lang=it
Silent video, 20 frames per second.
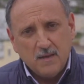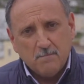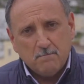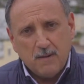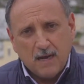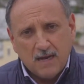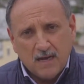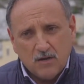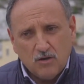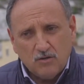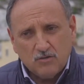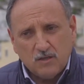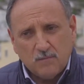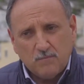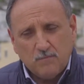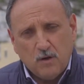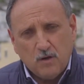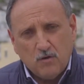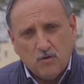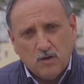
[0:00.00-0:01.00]
ma la cosa
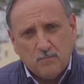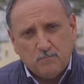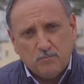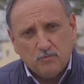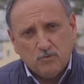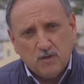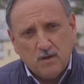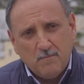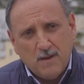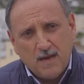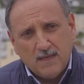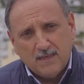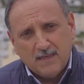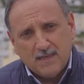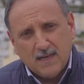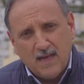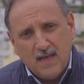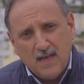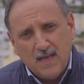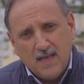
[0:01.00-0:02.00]
ancora più
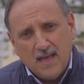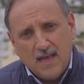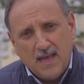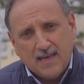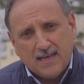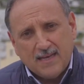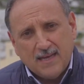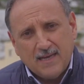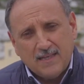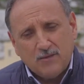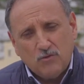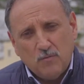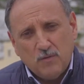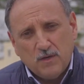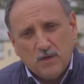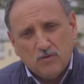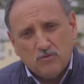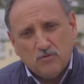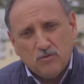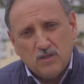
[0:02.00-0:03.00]
drammatica è che dopo
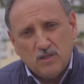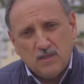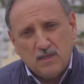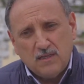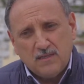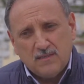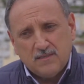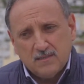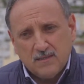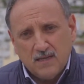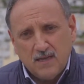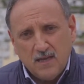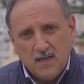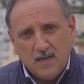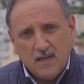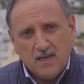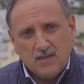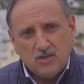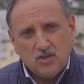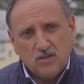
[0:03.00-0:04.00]
i condoni edilizi
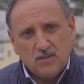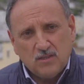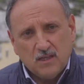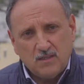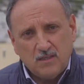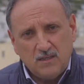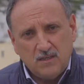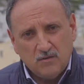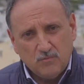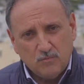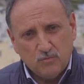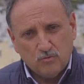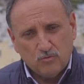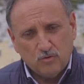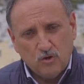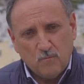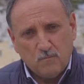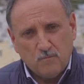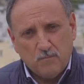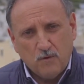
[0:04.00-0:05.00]
il cittadino
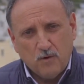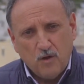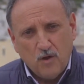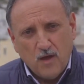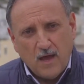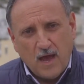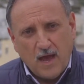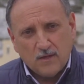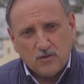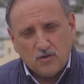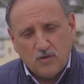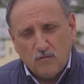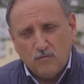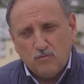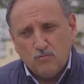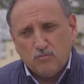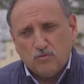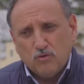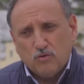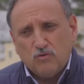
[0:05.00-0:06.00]
purtroppo ha
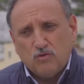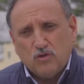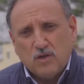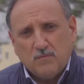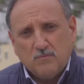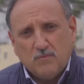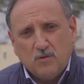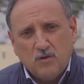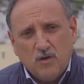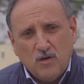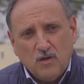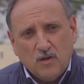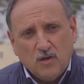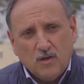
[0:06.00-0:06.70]
dovuto diciamo,